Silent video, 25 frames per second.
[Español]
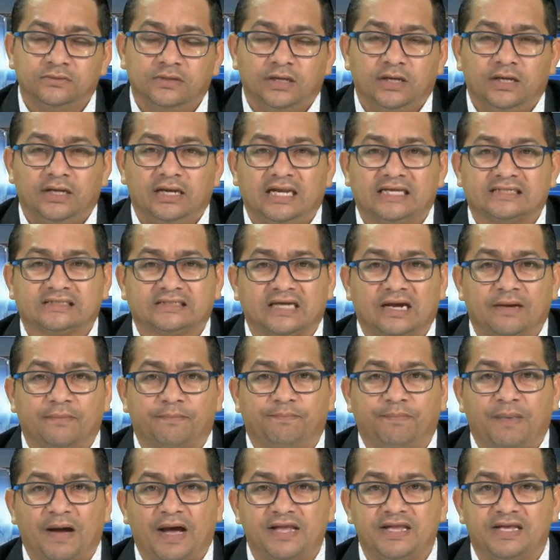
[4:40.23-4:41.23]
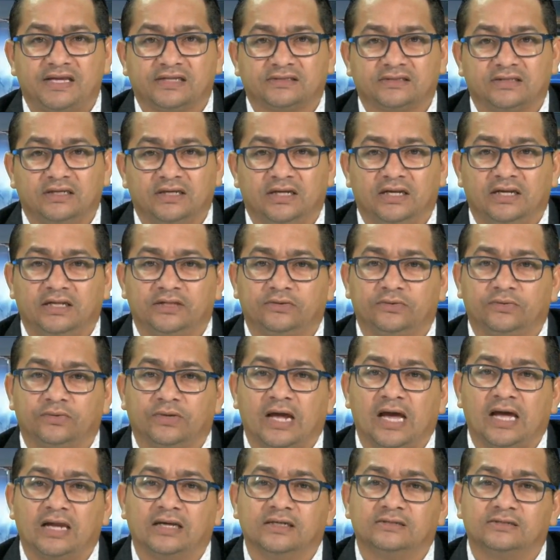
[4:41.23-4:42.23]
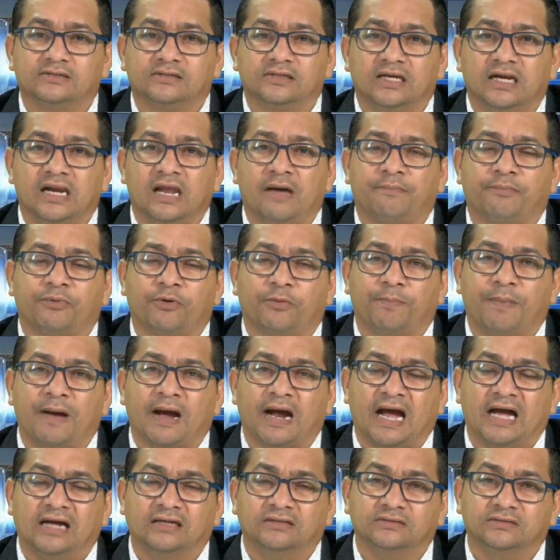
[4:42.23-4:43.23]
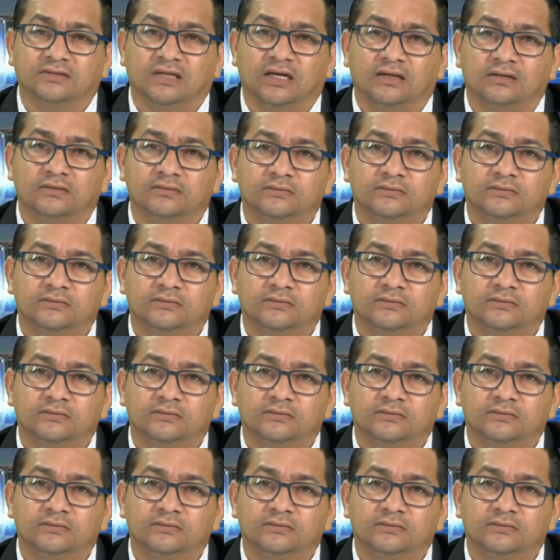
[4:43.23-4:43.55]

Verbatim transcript: en las campañas electorales, la propaganda,